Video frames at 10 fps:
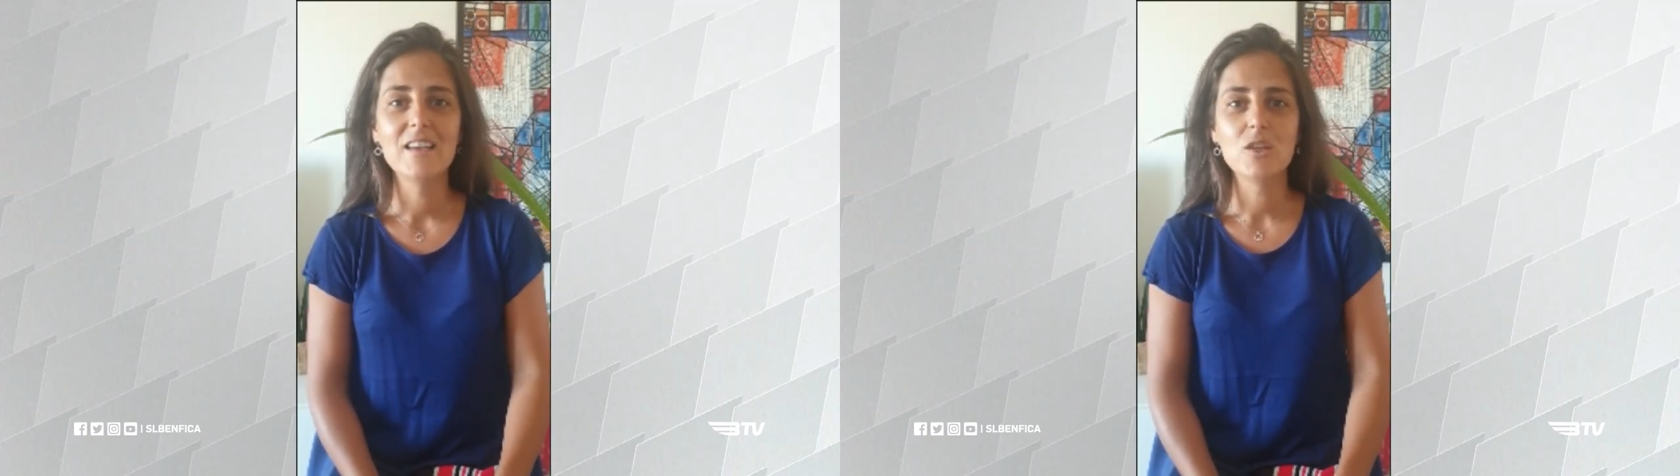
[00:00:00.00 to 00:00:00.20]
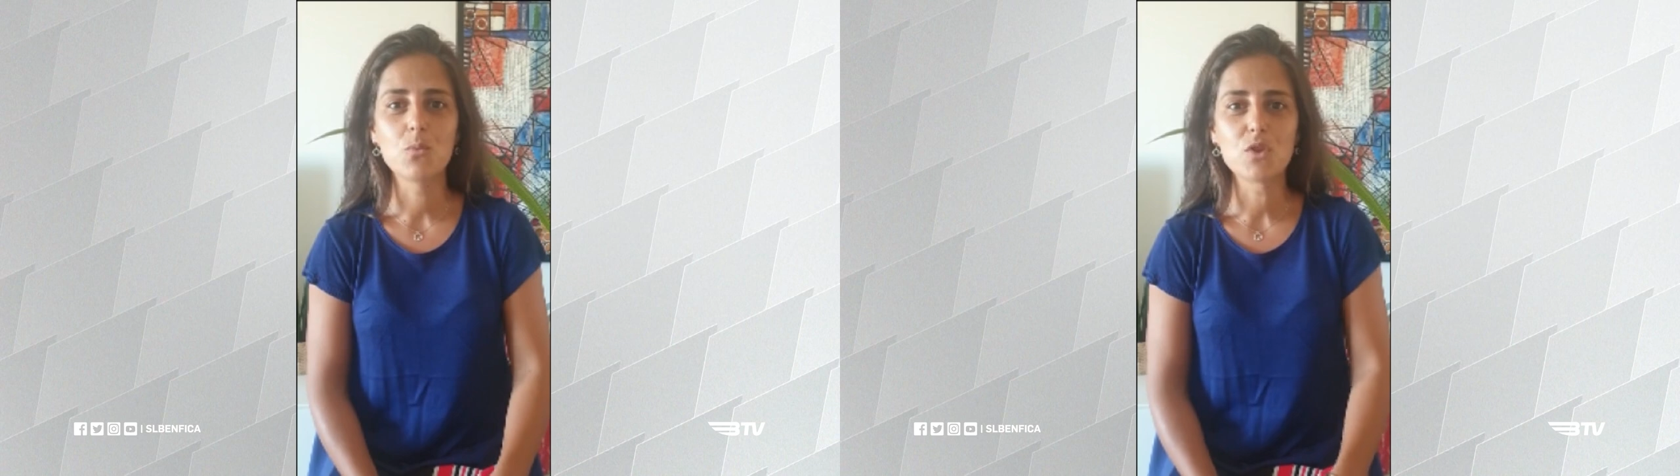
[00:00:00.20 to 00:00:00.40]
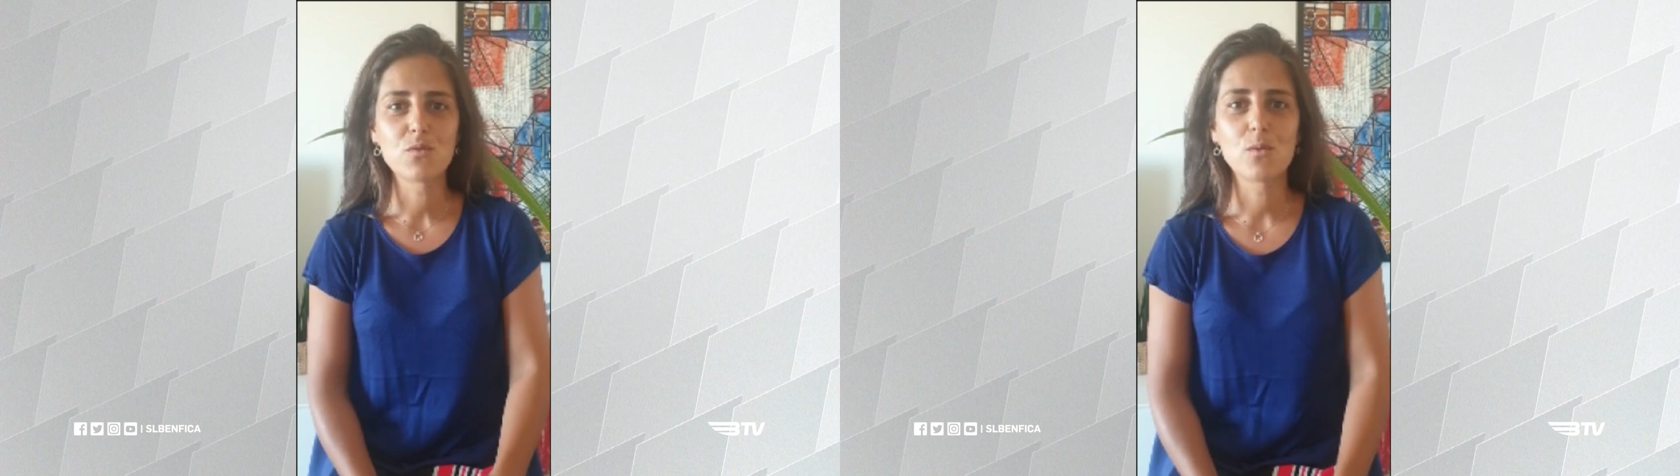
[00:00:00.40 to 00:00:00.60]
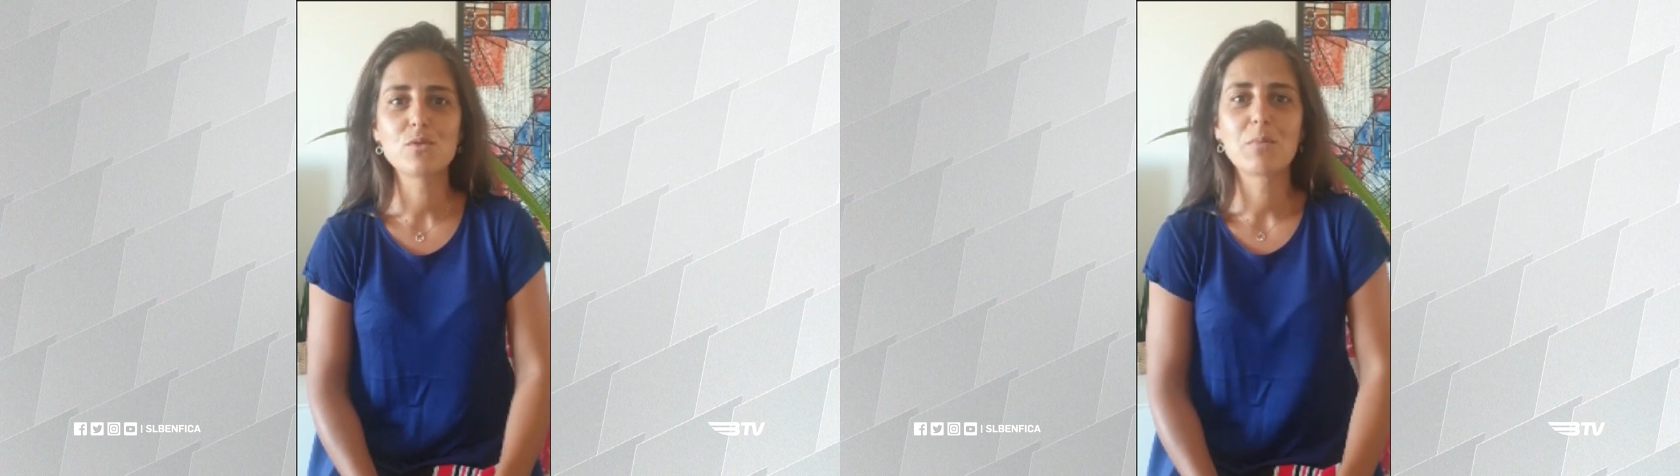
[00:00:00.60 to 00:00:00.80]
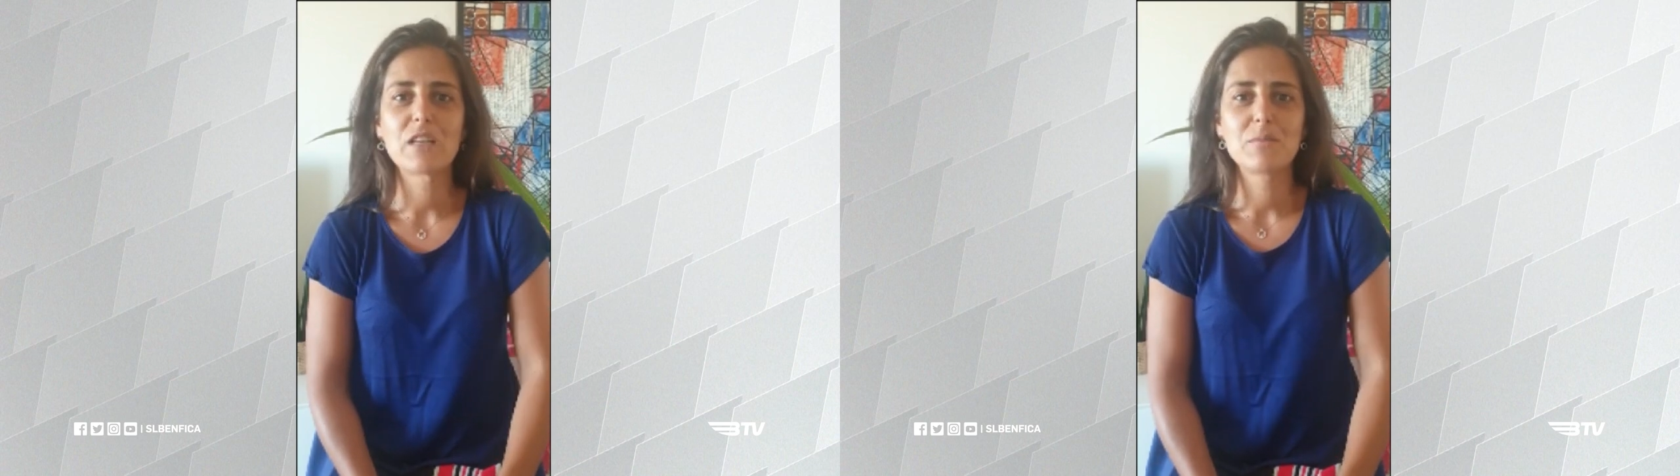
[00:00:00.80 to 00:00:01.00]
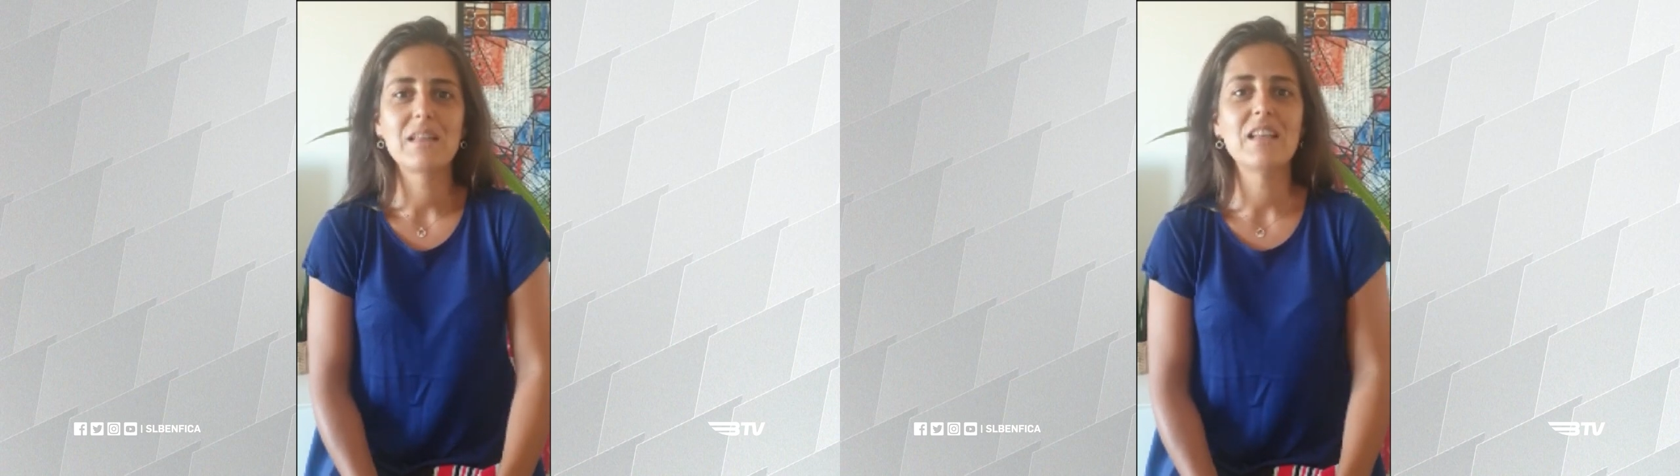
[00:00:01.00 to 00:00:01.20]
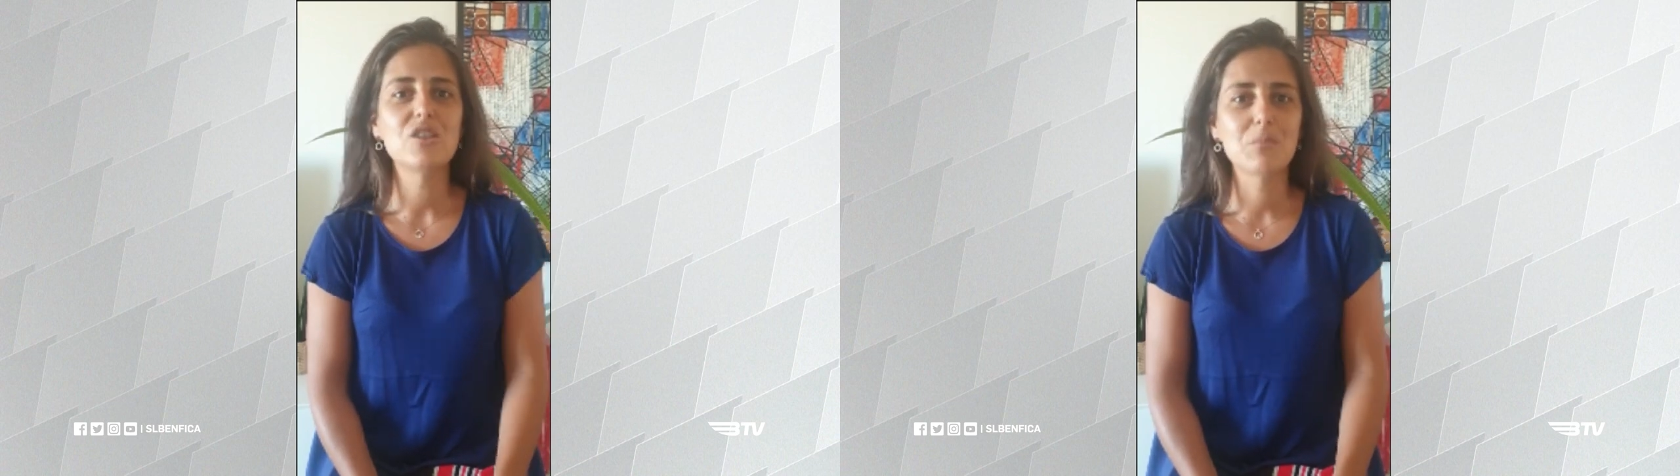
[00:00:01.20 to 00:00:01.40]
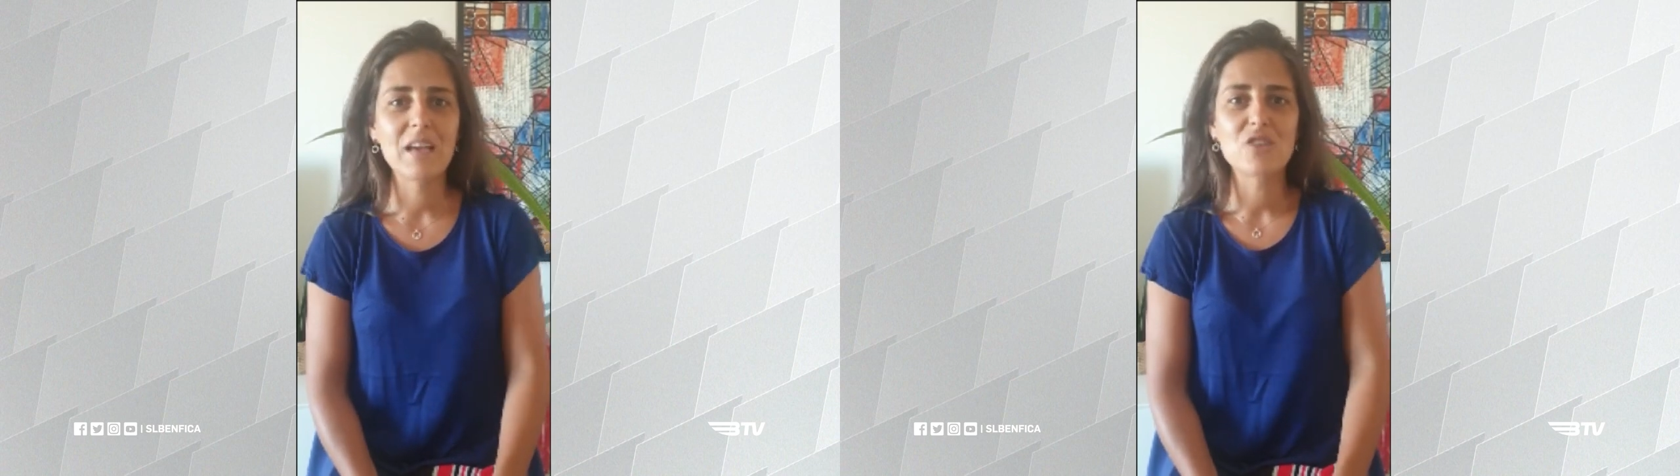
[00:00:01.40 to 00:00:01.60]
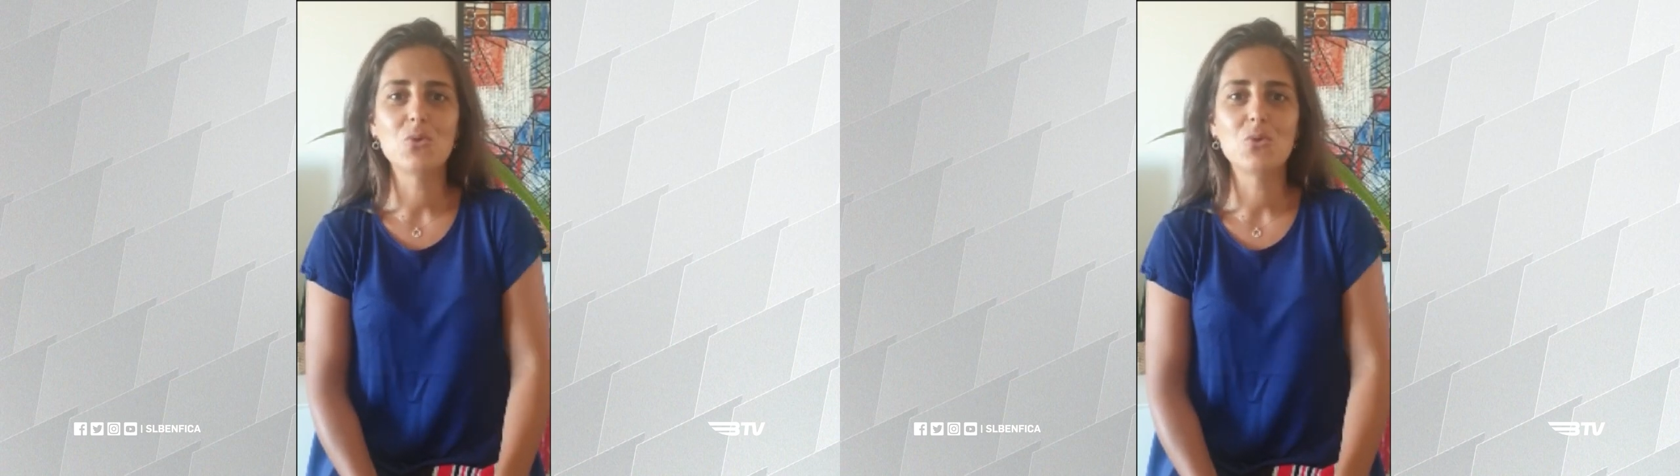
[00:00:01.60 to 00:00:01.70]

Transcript: e depois fomos para as batalhas mais